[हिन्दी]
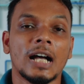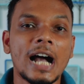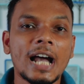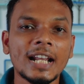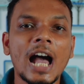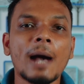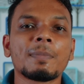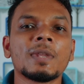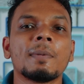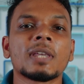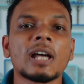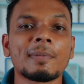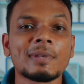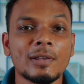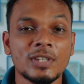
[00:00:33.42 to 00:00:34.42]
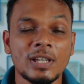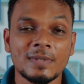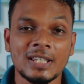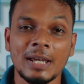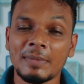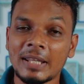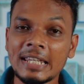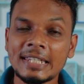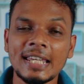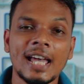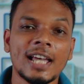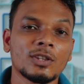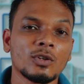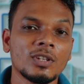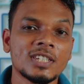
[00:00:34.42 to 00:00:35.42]
अगर आपने अभी तक हम चैनल को सब्सक्राइब नहीं किया
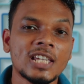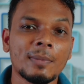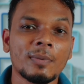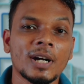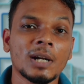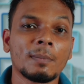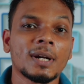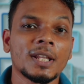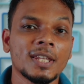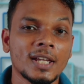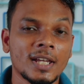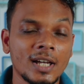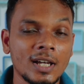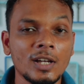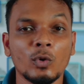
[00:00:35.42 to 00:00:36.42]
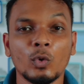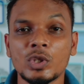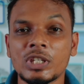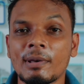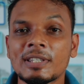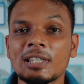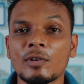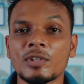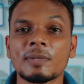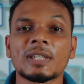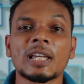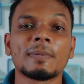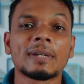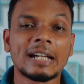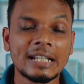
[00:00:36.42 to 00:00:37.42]
है तो नीचे आपको एक बटन दिखेगा उससे चैनल को
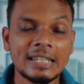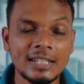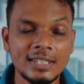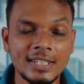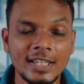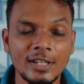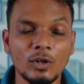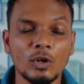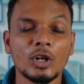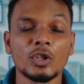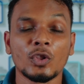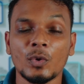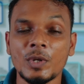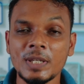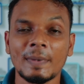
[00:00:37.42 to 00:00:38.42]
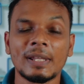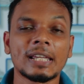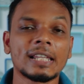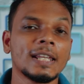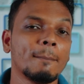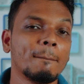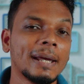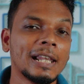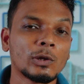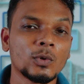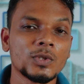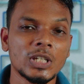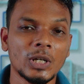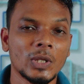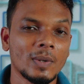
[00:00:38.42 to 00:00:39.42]
सब्सक्राइब कर दीजिए और नोटिस हमारे के लिए बेल को
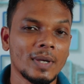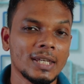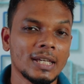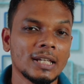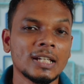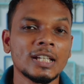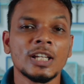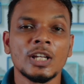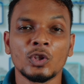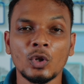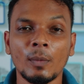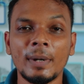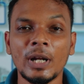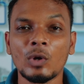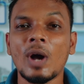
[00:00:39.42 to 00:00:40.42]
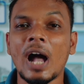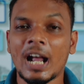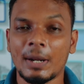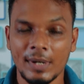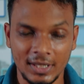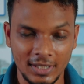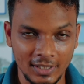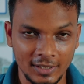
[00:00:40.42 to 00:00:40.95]
जरूर दबाइए तो वीडियो को आगे बढ़ाते